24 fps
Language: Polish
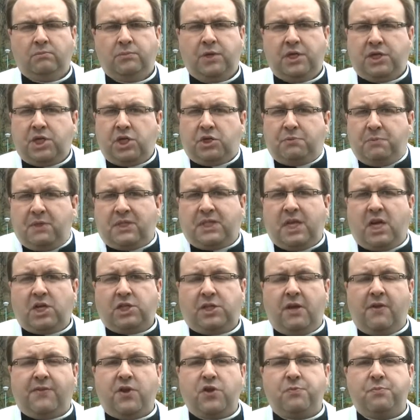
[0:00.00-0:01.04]
Przecież my
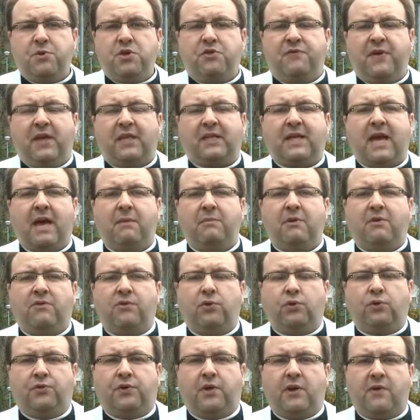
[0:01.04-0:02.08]
też jesteśmy świadkami
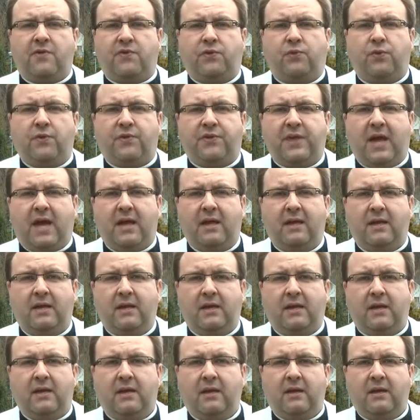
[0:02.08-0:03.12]
cudów Chrystusa,
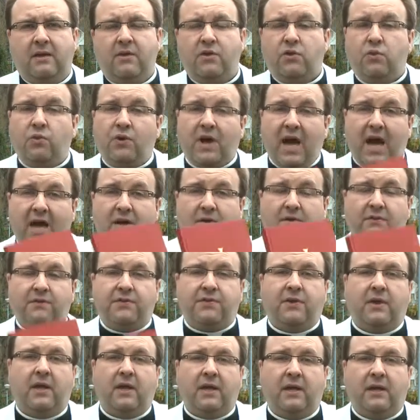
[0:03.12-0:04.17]

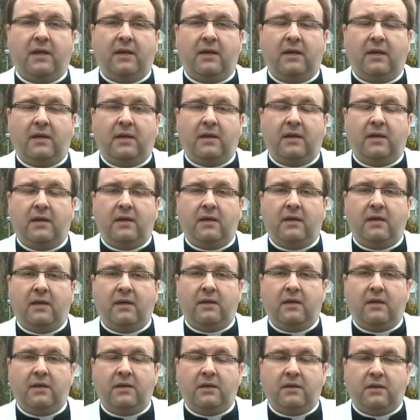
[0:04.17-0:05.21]
słuchając
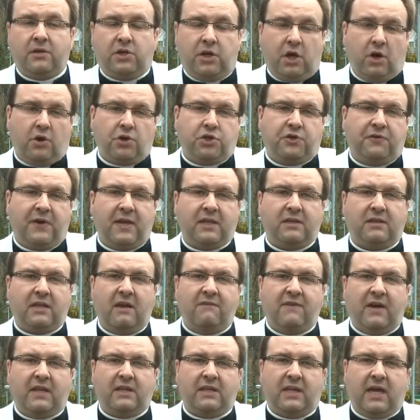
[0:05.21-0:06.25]
Jego świętej
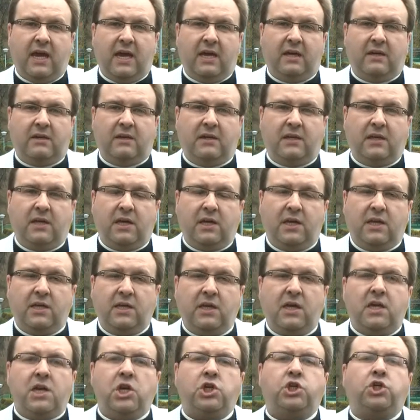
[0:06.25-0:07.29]
Ewangelii.
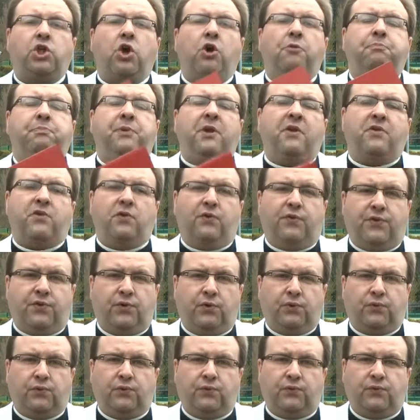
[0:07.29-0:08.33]
Ileż to opisów
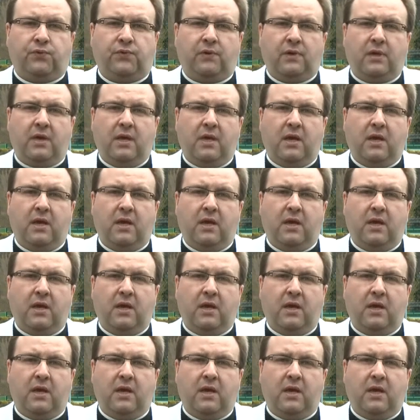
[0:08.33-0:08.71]
cudów?